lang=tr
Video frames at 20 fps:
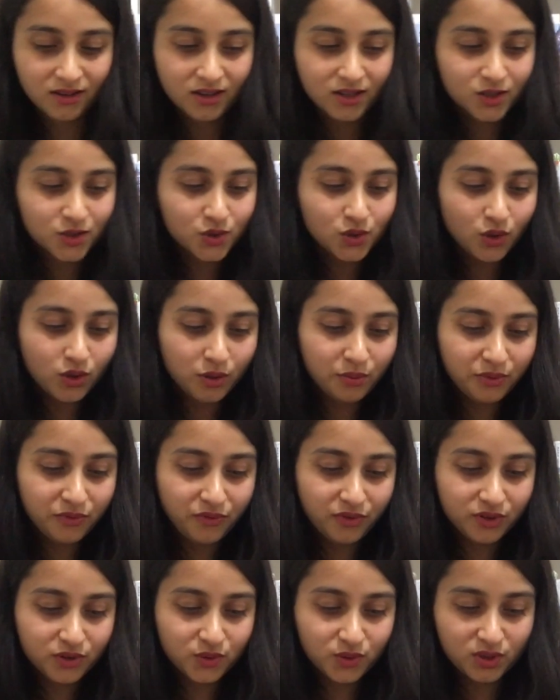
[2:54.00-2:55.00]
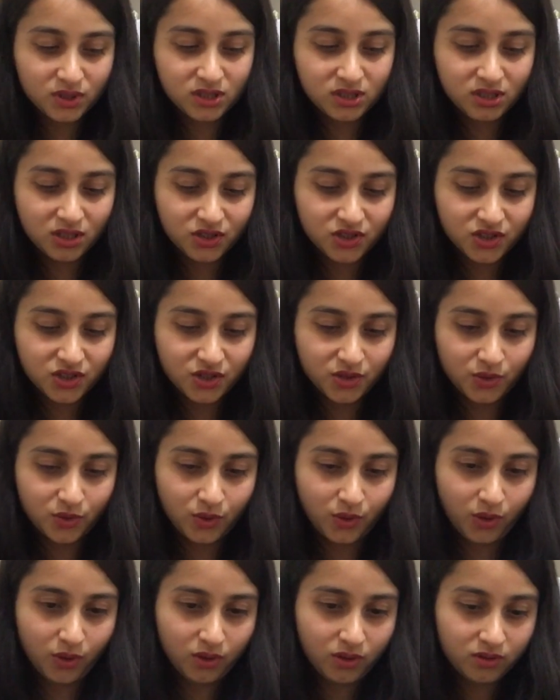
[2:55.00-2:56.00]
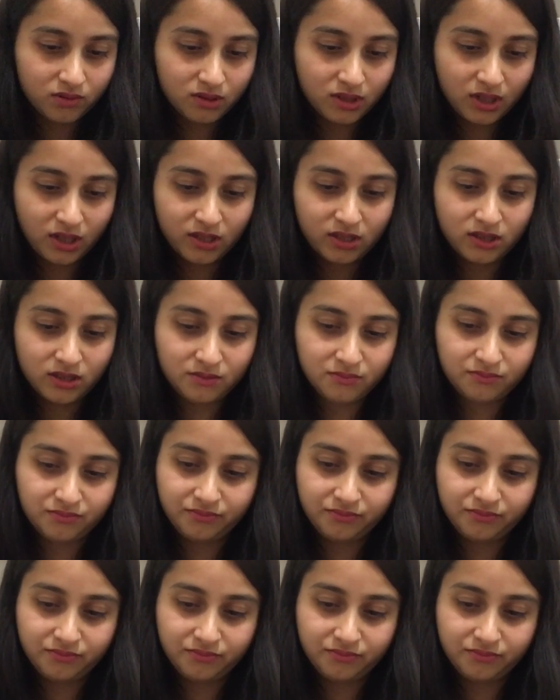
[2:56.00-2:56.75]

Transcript: Şöyle bir faturası da çıkıyor. Yani